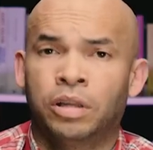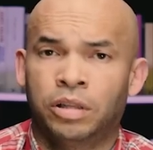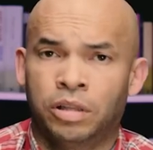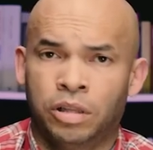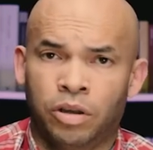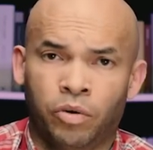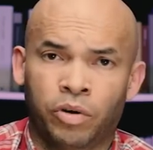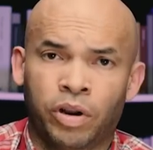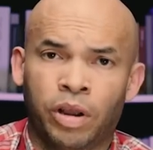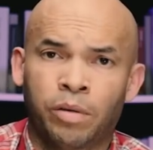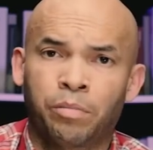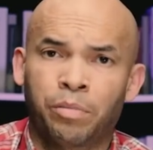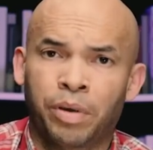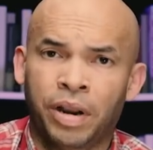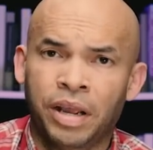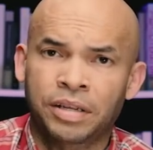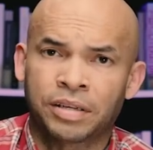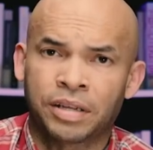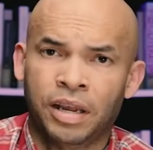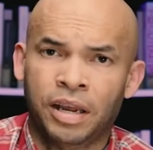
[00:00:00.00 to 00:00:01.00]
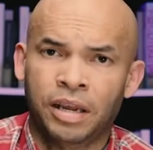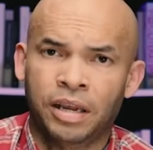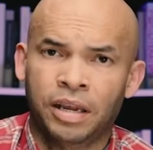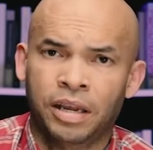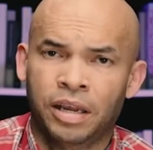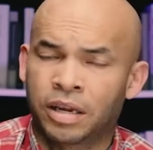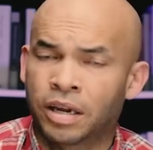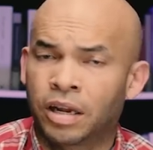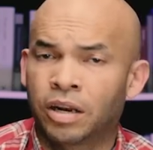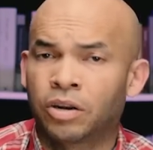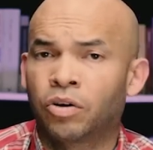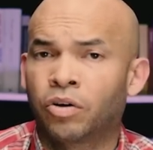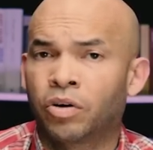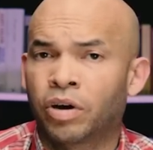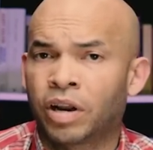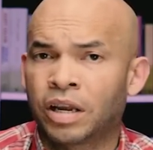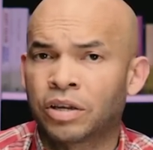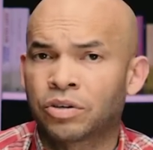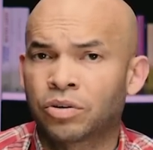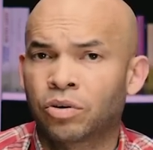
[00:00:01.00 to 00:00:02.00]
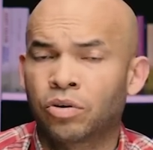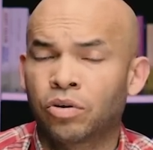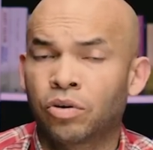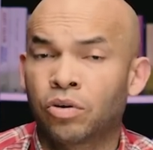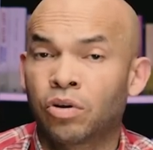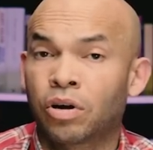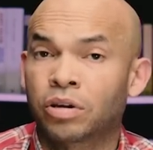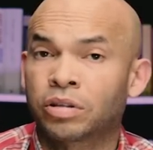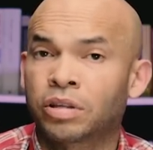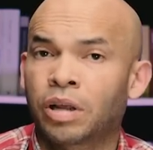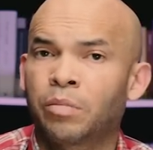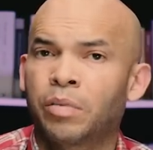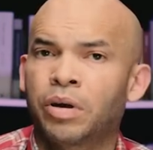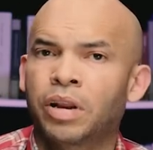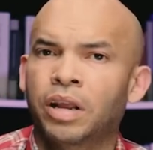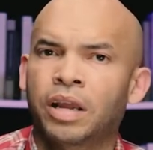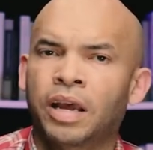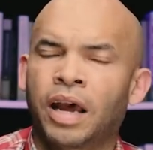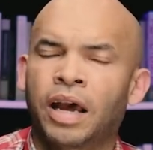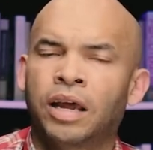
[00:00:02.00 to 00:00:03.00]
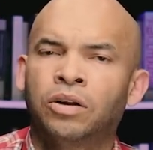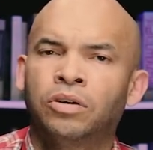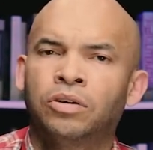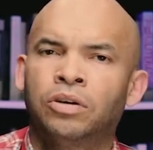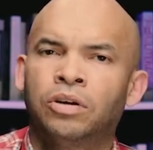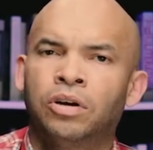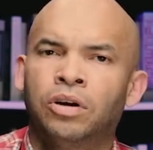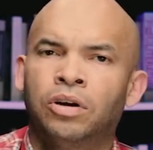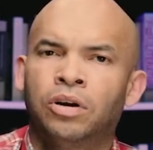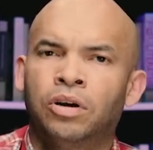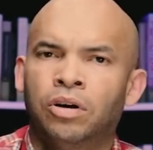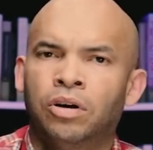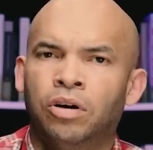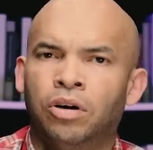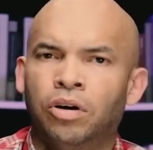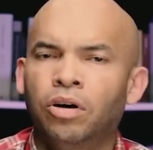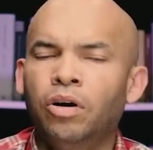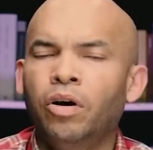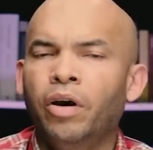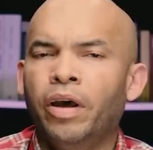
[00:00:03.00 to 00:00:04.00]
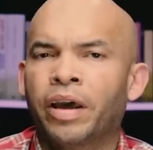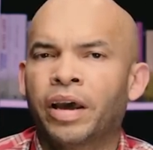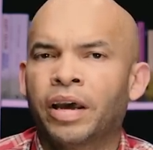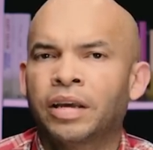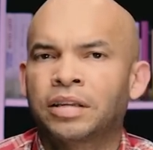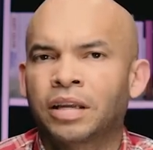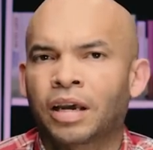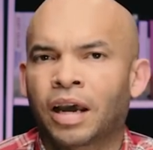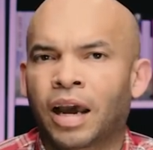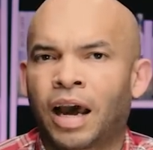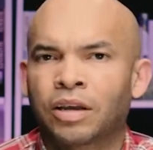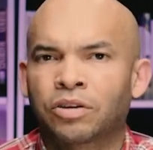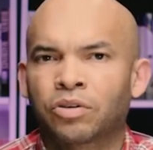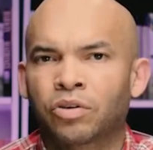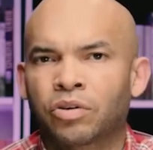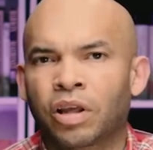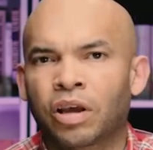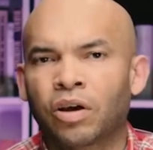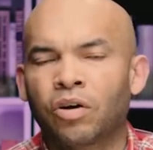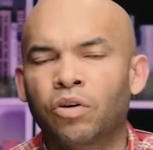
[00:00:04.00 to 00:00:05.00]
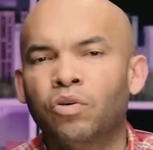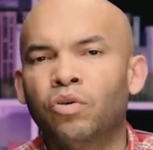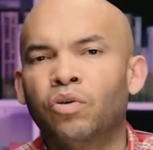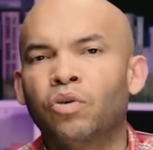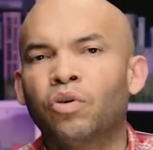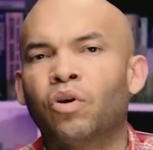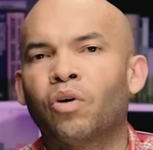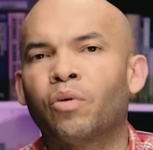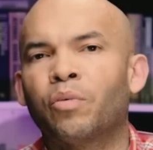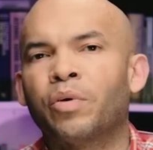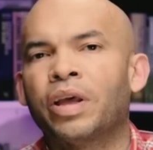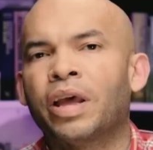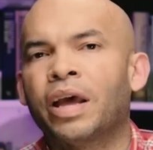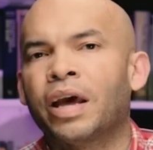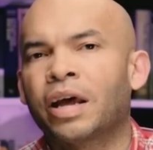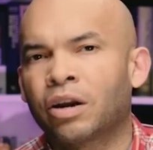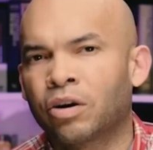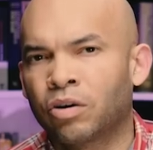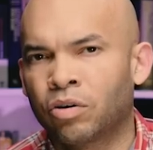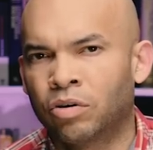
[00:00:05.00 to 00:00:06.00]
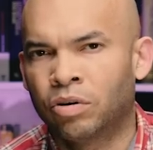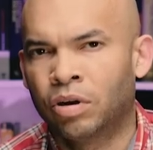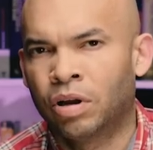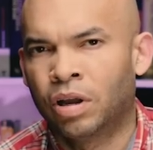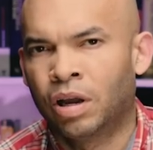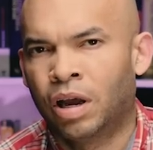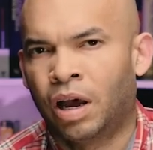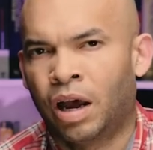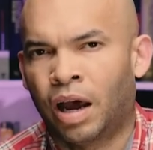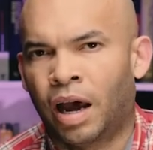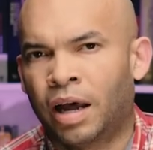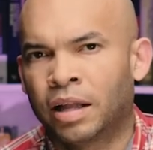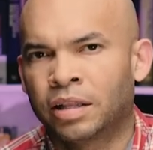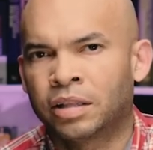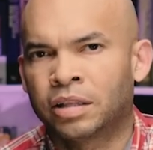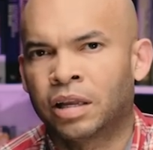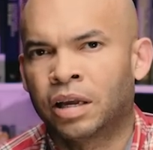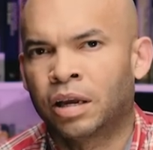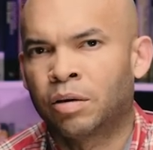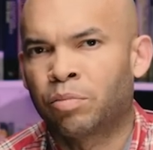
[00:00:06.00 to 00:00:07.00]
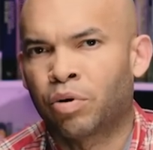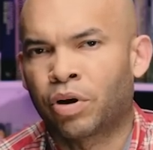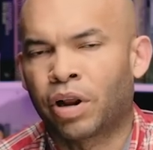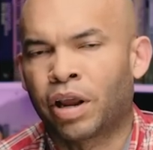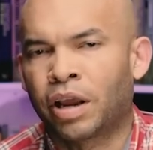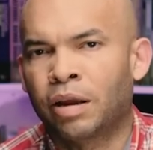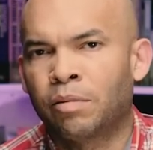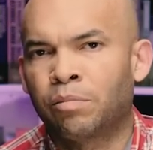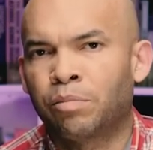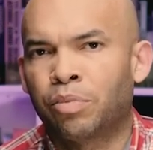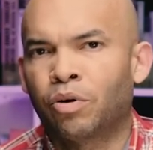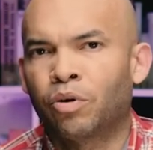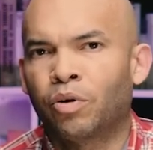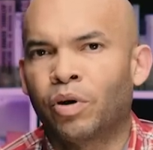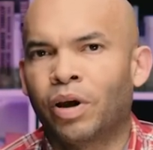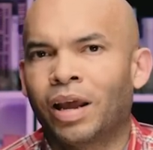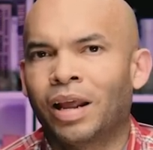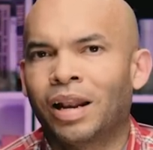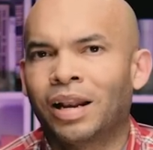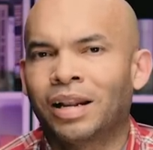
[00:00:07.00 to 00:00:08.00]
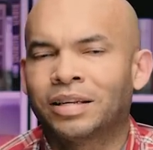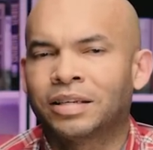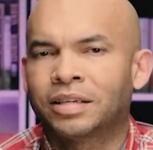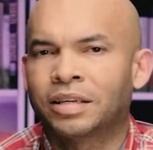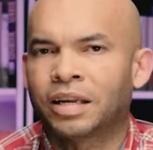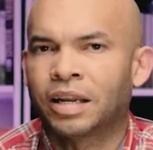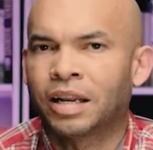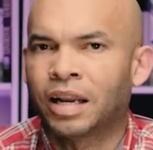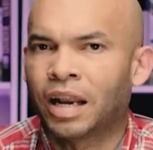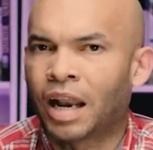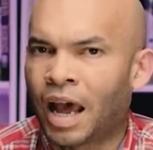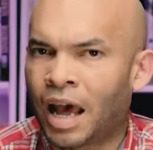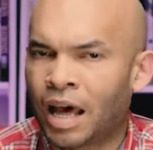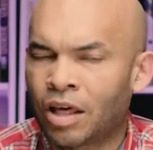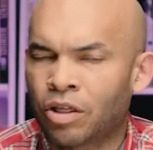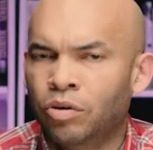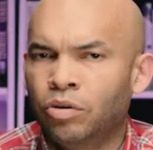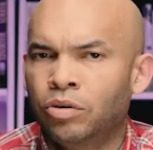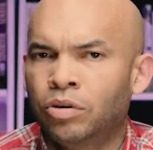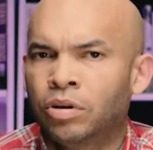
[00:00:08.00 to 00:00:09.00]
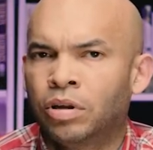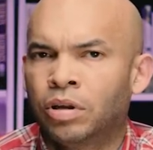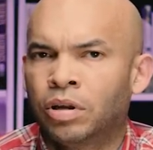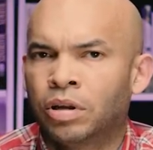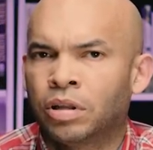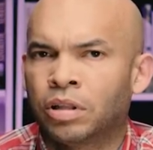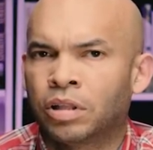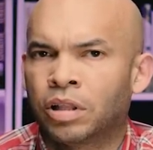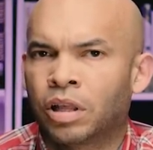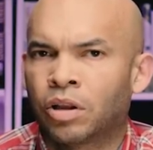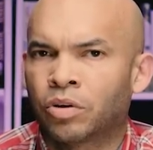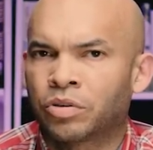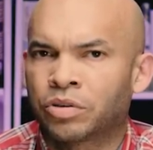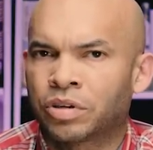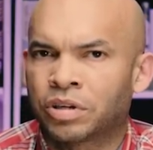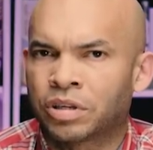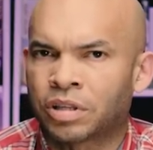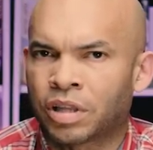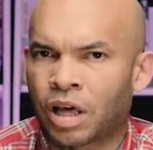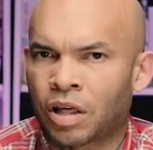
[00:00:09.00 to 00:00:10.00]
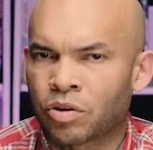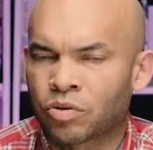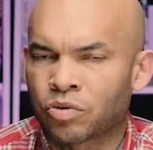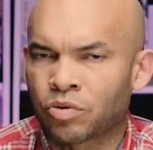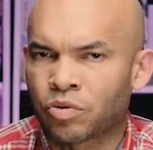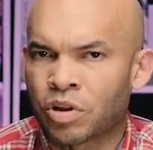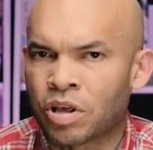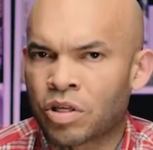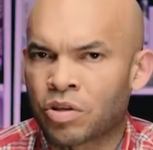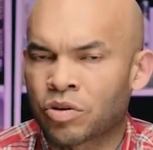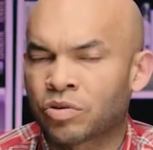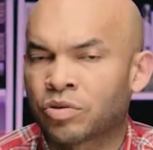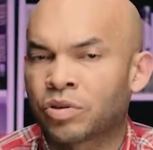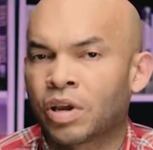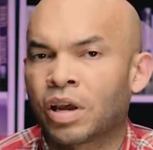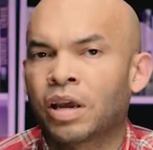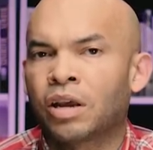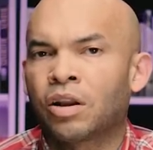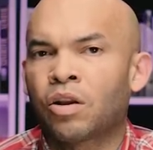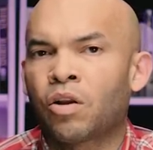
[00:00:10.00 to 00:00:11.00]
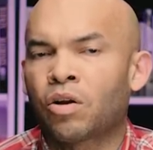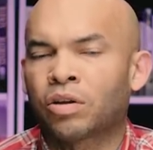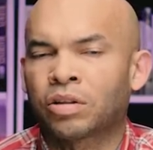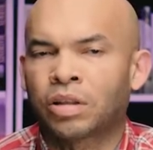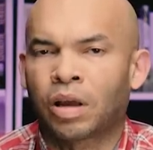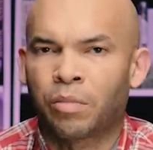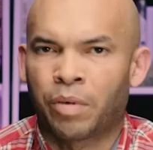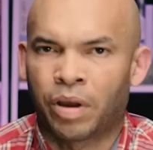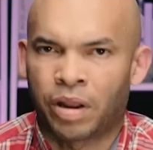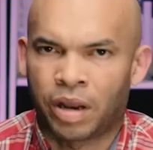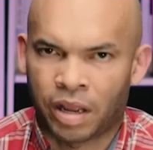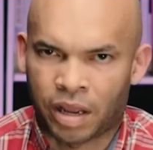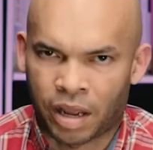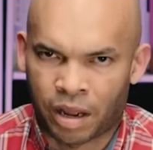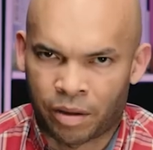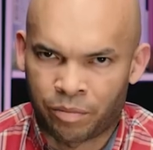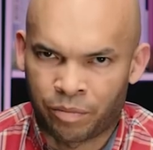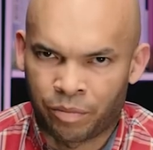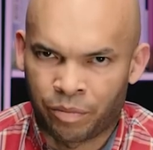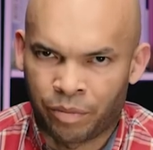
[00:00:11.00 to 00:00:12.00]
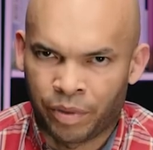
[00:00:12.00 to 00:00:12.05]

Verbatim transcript: de una empresa en el Congreso norteamericano o en este caso de un gobierno ante, por ejemplo, el Senado de los Estados Unidos de Norteamérica.